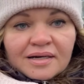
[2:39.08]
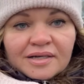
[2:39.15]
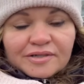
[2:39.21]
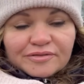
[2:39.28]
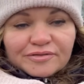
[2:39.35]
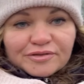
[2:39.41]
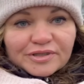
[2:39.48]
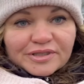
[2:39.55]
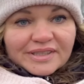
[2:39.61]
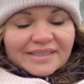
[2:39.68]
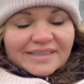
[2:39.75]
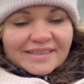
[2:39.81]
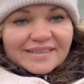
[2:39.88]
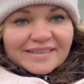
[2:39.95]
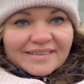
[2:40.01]
Вот,
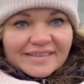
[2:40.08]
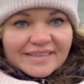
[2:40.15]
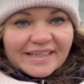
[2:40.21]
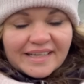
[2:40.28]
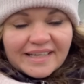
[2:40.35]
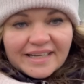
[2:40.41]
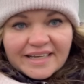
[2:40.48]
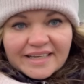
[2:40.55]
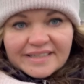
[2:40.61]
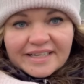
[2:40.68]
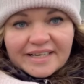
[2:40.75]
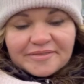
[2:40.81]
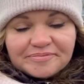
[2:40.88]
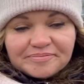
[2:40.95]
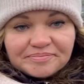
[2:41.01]
э,
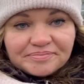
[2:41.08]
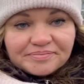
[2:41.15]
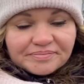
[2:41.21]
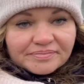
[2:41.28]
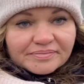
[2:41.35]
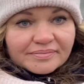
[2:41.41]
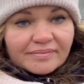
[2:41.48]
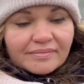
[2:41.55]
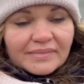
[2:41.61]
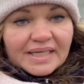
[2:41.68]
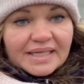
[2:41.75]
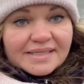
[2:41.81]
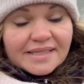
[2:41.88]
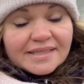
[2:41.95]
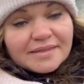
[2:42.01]
я
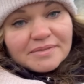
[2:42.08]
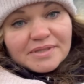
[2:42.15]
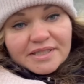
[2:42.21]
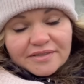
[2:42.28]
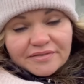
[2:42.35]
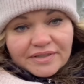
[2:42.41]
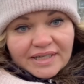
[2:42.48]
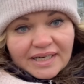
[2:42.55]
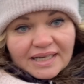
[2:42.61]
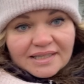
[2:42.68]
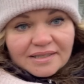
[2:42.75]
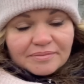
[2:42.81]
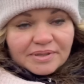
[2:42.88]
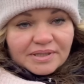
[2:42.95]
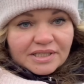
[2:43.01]
с этим
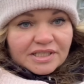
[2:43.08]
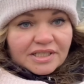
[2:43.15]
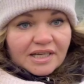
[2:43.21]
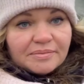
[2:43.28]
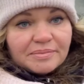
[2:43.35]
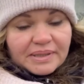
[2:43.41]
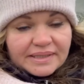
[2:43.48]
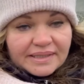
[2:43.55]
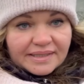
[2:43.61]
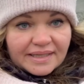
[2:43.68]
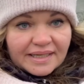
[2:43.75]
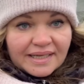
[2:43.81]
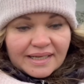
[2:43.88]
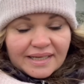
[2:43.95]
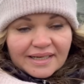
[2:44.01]
сертификатом подошла
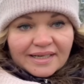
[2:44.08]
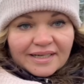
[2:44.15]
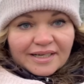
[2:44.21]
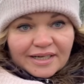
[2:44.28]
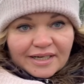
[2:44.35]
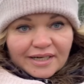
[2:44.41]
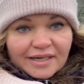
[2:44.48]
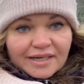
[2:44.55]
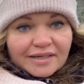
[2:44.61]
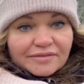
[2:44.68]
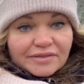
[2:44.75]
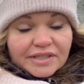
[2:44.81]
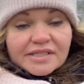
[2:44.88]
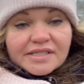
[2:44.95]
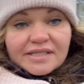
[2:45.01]
опять-таки а, в
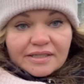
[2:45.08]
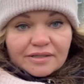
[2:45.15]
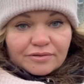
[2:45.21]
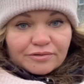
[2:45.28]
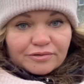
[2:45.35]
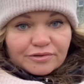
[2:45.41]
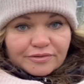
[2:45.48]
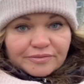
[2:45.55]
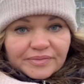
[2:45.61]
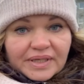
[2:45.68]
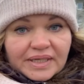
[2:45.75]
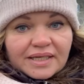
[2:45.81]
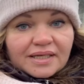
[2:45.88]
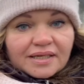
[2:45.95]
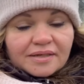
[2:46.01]
регистратуру
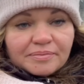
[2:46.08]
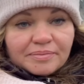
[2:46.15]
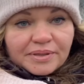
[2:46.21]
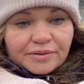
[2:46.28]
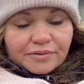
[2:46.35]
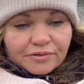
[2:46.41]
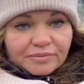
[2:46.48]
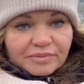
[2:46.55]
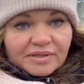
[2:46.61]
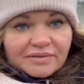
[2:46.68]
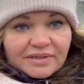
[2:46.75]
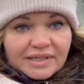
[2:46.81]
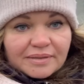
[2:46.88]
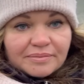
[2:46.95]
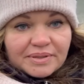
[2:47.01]

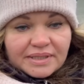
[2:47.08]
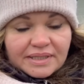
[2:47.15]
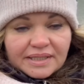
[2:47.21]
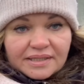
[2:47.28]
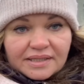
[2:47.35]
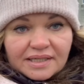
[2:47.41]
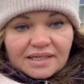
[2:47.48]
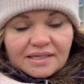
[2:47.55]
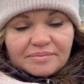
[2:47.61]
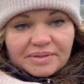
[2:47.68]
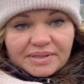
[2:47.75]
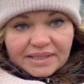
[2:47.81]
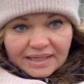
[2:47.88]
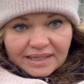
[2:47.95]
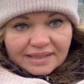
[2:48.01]
приемного кабинета
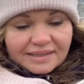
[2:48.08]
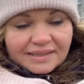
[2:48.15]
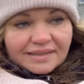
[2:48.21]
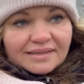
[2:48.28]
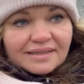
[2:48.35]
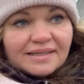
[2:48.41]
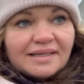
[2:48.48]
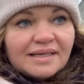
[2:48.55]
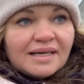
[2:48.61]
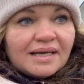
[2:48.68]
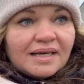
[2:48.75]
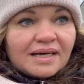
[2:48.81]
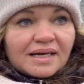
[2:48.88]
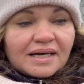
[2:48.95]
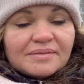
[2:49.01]
педиатра, да,
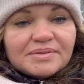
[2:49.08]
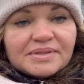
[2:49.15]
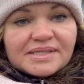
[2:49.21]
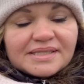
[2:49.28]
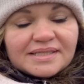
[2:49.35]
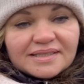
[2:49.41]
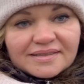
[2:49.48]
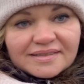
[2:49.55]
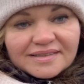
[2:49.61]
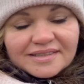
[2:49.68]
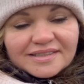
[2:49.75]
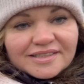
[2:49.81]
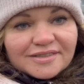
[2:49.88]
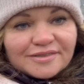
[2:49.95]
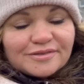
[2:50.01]
объяснила,
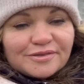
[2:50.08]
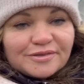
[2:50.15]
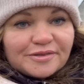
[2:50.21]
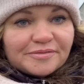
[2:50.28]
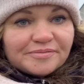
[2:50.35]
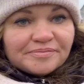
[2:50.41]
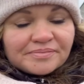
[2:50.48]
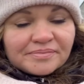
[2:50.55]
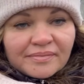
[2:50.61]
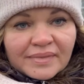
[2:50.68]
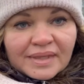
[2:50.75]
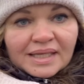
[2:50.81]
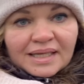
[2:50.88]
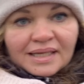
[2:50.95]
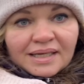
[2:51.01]
что
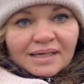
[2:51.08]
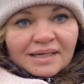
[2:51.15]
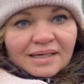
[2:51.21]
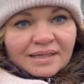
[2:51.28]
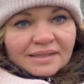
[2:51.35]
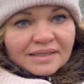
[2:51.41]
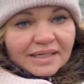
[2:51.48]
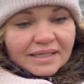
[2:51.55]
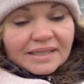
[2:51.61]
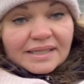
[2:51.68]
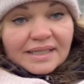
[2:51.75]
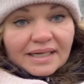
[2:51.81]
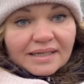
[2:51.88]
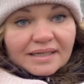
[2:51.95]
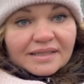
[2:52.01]
так и
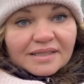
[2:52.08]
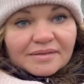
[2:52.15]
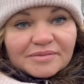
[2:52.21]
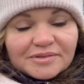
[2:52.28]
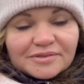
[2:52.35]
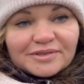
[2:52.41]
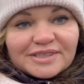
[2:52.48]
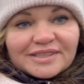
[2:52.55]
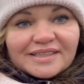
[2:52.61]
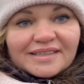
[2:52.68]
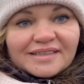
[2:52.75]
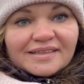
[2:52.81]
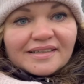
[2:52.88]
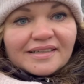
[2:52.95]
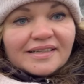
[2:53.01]
так нам
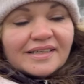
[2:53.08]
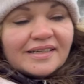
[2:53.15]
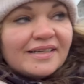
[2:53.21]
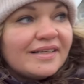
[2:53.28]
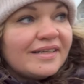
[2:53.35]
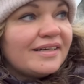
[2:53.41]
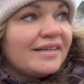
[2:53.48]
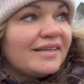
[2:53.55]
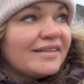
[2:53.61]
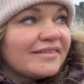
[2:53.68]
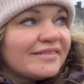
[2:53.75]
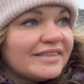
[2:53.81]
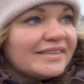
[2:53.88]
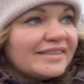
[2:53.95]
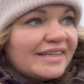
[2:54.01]
нужно...
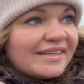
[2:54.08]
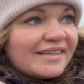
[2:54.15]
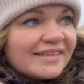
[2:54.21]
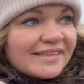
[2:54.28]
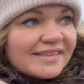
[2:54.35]
Вот так?